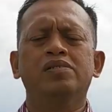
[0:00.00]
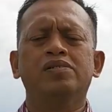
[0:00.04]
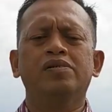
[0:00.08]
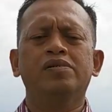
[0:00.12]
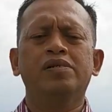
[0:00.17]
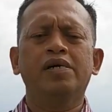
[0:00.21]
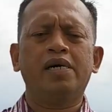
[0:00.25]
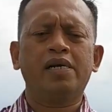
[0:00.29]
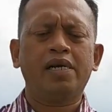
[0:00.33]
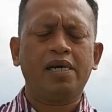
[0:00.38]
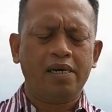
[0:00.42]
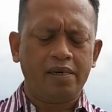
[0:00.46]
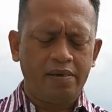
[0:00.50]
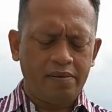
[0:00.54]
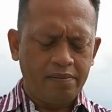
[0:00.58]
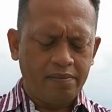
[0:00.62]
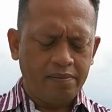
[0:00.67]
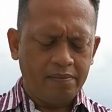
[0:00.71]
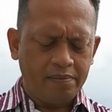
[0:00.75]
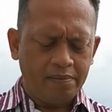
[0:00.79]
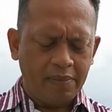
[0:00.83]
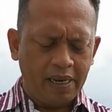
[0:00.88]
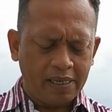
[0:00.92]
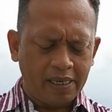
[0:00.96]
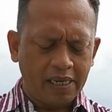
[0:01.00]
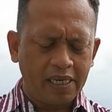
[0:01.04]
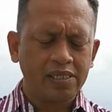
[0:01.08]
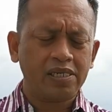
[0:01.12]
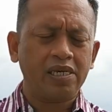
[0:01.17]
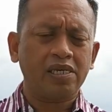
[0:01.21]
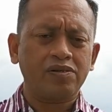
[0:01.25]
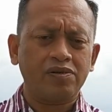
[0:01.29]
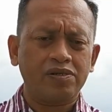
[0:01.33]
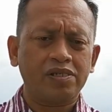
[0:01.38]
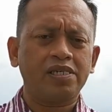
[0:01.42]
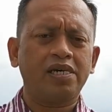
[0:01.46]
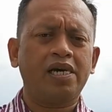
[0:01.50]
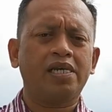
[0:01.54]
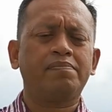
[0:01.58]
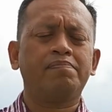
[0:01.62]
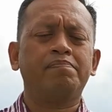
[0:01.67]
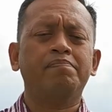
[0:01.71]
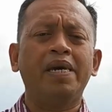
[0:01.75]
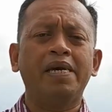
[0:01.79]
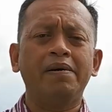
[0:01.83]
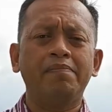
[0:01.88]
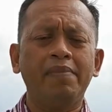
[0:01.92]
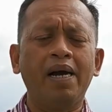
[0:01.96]
Saudara, maka satu
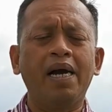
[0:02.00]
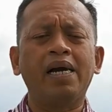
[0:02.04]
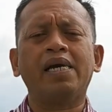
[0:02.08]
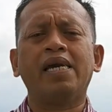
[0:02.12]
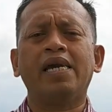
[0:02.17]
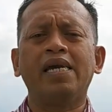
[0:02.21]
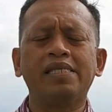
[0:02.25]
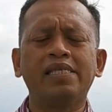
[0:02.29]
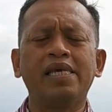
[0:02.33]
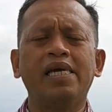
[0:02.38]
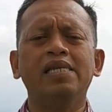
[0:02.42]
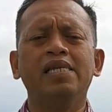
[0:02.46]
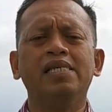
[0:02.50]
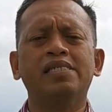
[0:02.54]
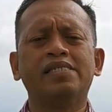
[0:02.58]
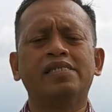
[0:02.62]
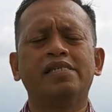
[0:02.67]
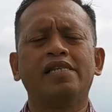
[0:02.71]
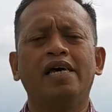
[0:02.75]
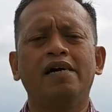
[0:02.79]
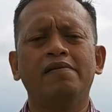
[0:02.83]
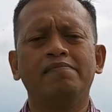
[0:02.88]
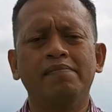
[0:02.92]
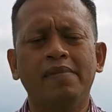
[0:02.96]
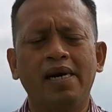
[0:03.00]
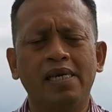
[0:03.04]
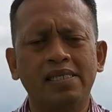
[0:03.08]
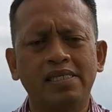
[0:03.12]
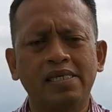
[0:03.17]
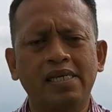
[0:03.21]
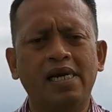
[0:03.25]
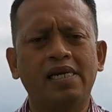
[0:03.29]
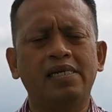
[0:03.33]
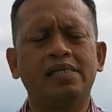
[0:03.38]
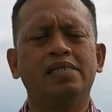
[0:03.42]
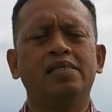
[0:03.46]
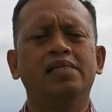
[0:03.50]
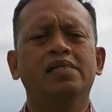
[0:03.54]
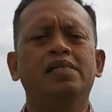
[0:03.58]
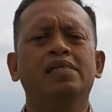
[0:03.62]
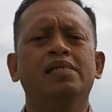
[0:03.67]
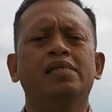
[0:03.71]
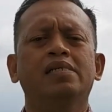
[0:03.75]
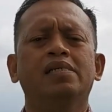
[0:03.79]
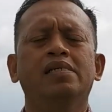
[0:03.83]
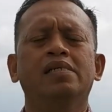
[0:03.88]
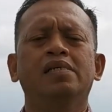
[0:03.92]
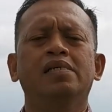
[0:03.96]
saat memang kita diselamatkan,
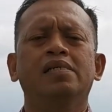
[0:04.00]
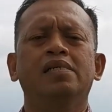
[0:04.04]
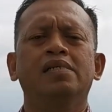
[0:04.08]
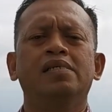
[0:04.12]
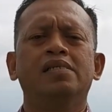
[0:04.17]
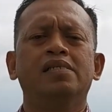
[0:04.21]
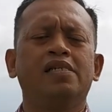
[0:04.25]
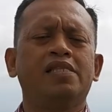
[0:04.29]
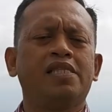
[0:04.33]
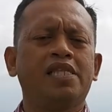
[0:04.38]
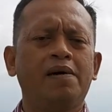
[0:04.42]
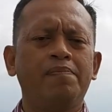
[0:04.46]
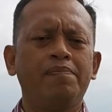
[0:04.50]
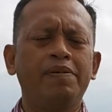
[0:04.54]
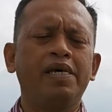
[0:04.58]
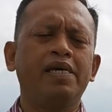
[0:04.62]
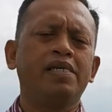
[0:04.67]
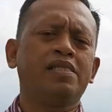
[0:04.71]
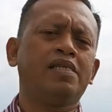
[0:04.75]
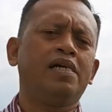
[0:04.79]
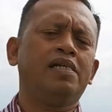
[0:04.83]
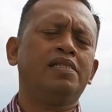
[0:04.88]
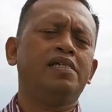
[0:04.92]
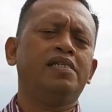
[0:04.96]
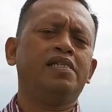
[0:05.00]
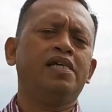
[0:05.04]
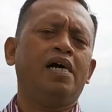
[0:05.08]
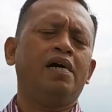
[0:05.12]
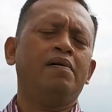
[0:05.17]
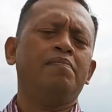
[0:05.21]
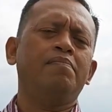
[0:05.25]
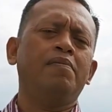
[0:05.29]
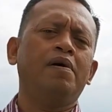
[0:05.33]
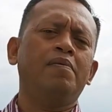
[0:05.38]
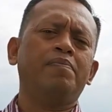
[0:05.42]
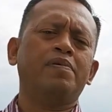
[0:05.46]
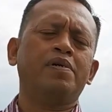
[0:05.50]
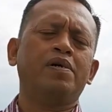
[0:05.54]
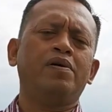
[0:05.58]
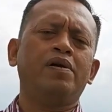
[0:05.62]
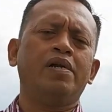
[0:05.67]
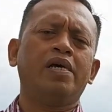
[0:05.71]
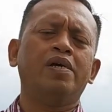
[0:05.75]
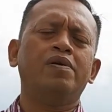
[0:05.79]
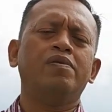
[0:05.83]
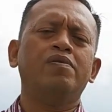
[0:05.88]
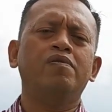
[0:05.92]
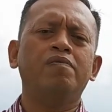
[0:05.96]
tetapi kita tidak
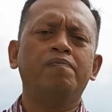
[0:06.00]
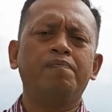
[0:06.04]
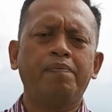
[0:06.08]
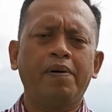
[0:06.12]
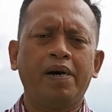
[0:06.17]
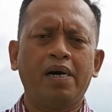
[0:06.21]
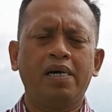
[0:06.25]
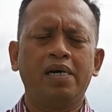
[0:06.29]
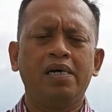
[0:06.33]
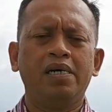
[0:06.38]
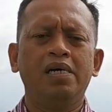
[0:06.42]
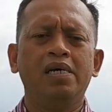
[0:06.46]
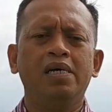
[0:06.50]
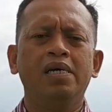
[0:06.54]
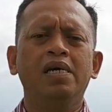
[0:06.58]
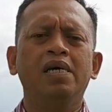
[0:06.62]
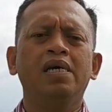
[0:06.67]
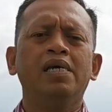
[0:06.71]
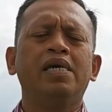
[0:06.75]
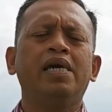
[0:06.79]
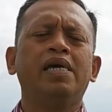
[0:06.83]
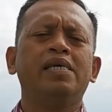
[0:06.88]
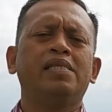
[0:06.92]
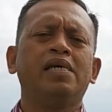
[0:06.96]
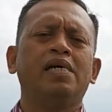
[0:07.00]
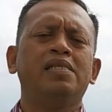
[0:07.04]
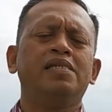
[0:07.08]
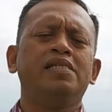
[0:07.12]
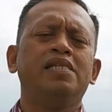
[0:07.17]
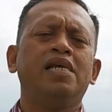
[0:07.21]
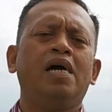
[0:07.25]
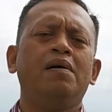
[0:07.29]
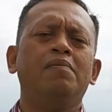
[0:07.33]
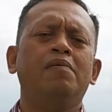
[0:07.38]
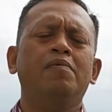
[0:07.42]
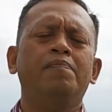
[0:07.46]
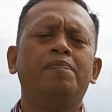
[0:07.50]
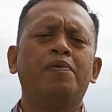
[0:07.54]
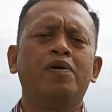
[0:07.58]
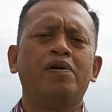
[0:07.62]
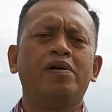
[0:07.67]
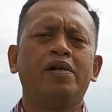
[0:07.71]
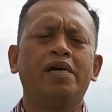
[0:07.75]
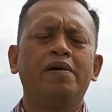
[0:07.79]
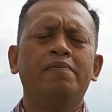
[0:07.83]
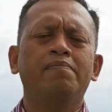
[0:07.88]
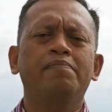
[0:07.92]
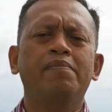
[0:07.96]
memperoleh upah. Kita tidak
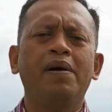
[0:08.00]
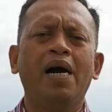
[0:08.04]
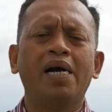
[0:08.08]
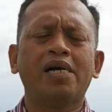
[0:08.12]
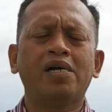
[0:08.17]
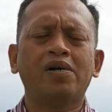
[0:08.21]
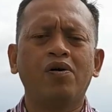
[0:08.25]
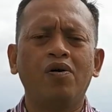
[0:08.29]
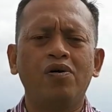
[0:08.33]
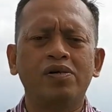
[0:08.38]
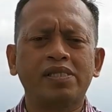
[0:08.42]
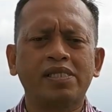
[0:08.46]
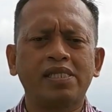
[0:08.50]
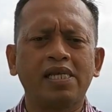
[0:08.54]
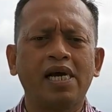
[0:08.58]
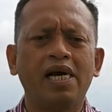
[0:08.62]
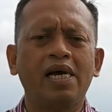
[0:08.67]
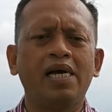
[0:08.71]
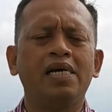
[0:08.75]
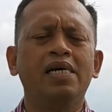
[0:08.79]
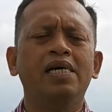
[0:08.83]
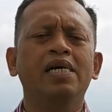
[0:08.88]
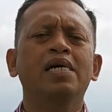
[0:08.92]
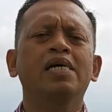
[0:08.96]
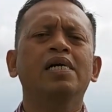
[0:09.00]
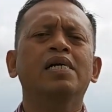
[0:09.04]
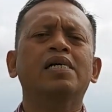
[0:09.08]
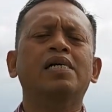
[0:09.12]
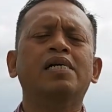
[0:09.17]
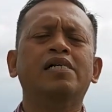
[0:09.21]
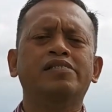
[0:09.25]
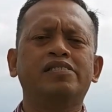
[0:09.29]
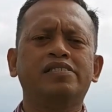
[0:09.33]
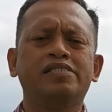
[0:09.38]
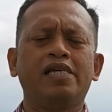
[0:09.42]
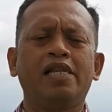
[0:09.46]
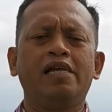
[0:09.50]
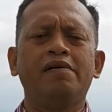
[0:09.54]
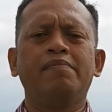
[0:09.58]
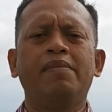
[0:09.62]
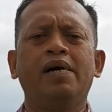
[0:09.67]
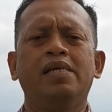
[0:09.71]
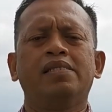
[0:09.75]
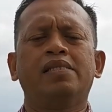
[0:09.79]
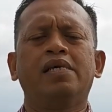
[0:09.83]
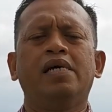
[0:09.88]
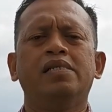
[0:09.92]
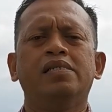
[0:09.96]
memperoleh mahkota
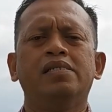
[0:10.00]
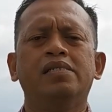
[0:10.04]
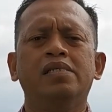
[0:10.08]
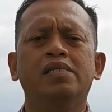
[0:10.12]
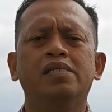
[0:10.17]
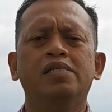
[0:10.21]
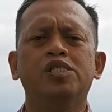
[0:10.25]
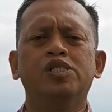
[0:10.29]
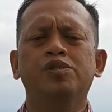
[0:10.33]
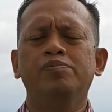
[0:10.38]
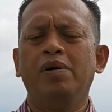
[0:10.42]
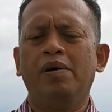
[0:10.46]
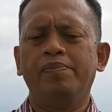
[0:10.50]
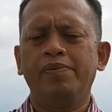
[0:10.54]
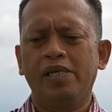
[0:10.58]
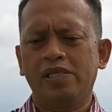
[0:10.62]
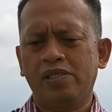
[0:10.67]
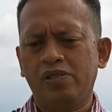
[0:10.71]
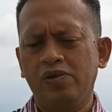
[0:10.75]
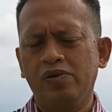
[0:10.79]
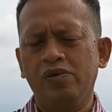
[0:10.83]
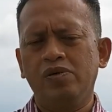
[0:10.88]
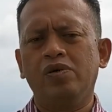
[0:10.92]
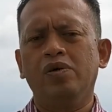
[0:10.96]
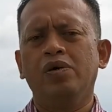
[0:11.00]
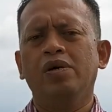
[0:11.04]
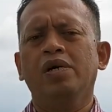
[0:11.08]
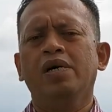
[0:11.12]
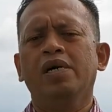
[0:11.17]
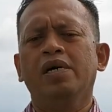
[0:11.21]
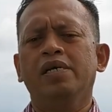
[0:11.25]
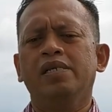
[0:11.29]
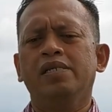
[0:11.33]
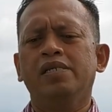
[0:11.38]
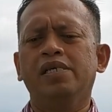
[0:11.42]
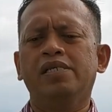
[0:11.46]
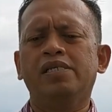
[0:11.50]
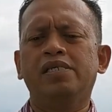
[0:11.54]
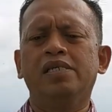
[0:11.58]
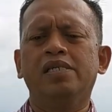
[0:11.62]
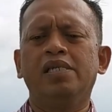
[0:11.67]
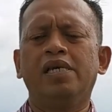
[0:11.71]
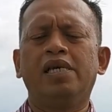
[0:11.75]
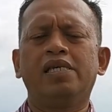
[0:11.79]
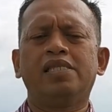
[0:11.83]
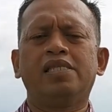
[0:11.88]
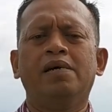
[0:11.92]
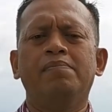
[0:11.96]
keselamatan. Sebab itu di
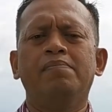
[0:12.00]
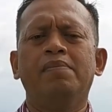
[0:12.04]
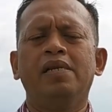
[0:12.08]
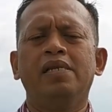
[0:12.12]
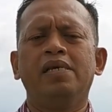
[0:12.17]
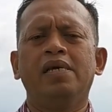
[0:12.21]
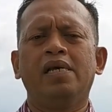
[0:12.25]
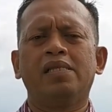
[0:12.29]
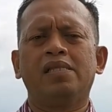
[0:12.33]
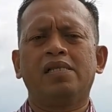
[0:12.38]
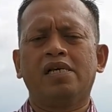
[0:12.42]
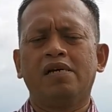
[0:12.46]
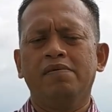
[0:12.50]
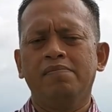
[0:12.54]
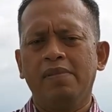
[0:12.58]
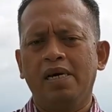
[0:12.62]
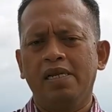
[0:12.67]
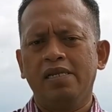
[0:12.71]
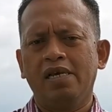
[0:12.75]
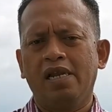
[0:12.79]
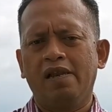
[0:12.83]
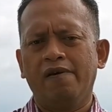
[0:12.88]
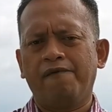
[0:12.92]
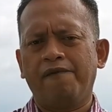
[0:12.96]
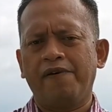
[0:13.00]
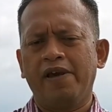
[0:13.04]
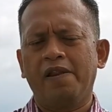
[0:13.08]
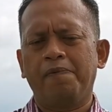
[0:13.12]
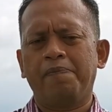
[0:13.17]
sini kita melihat kembali dalam